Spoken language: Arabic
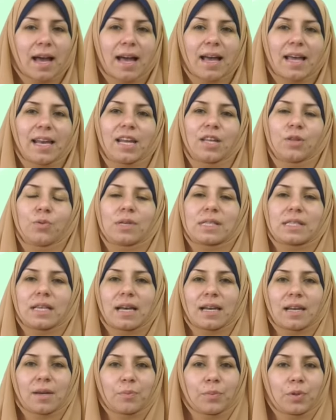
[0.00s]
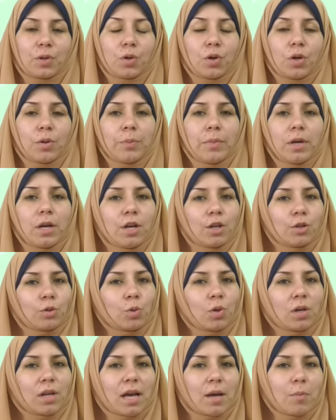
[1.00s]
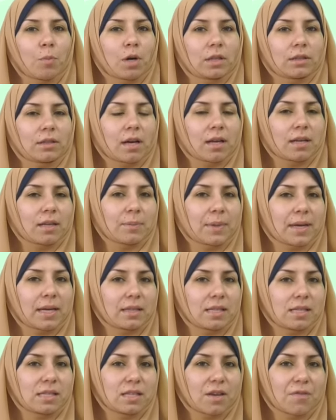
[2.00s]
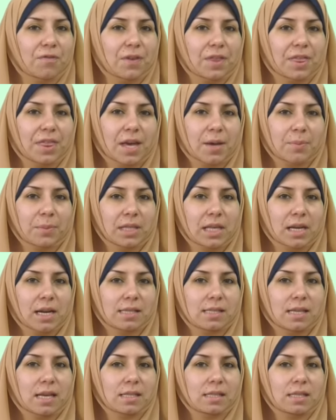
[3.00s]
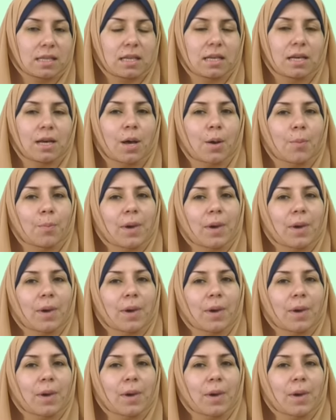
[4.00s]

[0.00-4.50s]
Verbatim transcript: أهلا وسهلا بكم طلاب وطالبات الصف الثامن الأساسي